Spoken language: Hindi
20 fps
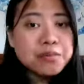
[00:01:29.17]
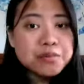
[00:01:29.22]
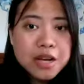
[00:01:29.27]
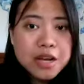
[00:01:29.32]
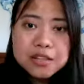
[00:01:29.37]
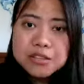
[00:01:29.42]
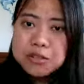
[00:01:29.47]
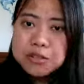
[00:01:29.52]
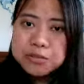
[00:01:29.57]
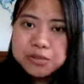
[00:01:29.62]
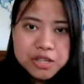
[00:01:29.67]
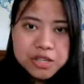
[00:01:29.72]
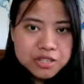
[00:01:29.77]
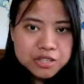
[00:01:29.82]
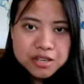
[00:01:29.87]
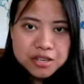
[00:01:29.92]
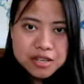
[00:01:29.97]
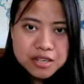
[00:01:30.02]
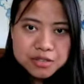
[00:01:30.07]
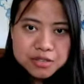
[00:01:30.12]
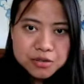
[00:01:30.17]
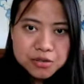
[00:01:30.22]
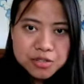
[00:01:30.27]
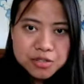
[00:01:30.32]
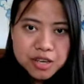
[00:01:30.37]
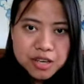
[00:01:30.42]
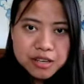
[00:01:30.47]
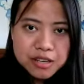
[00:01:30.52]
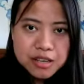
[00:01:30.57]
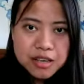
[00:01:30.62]
आप रात को ब्रश करके सो
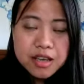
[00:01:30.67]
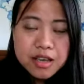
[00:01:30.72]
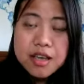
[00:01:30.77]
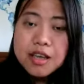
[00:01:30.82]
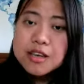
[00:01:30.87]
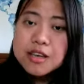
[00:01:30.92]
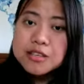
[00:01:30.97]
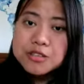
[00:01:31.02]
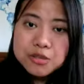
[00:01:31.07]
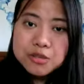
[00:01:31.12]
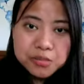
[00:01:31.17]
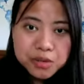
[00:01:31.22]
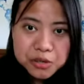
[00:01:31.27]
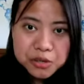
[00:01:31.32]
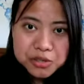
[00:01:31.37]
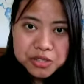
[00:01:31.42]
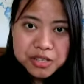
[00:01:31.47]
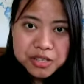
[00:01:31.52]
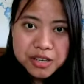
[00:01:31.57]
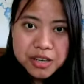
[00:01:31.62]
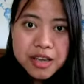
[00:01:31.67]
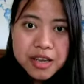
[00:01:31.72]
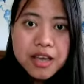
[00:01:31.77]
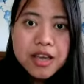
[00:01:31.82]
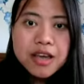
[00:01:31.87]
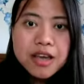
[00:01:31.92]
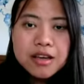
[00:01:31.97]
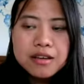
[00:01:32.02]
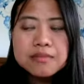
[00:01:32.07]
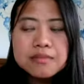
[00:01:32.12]
जाइए सुबह उठिए
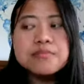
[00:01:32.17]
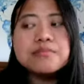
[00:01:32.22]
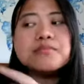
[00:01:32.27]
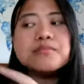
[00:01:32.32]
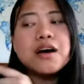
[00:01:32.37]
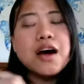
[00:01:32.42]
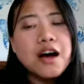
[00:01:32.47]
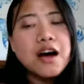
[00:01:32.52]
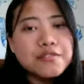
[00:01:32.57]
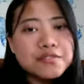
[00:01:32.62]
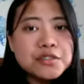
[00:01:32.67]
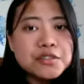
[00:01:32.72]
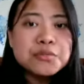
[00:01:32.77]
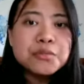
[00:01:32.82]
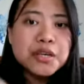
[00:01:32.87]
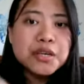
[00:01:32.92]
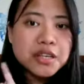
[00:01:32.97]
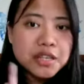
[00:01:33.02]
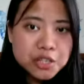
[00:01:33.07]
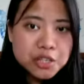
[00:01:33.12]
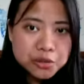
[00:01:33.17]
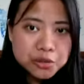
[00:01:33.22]
आफ्टर मेकिंग